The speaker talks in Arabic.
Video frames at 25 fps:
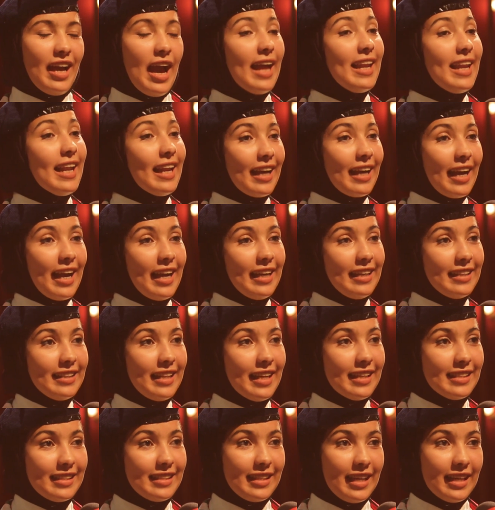أنا
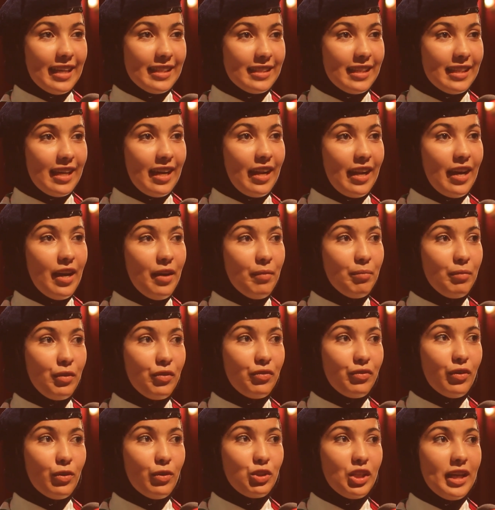القائدة زياد سارة من
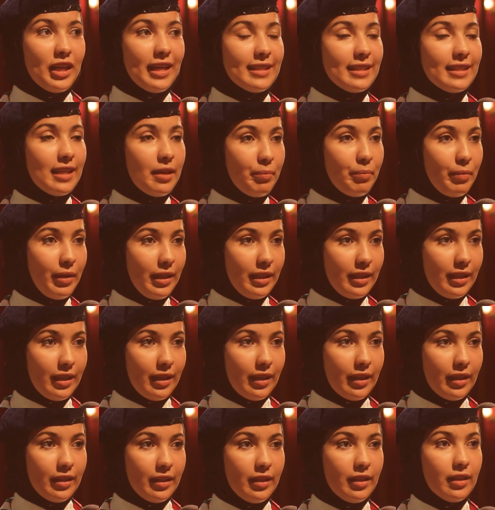فوج حسين
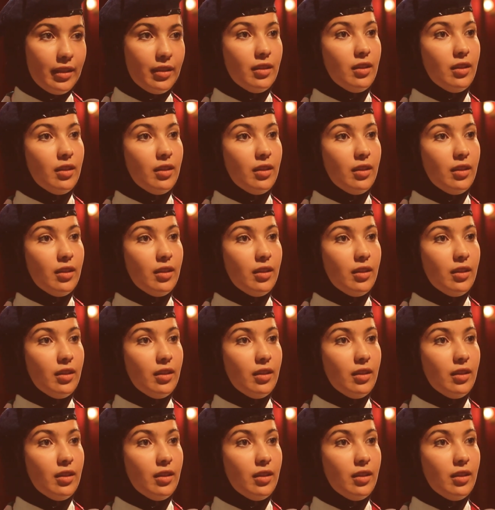بالكيرد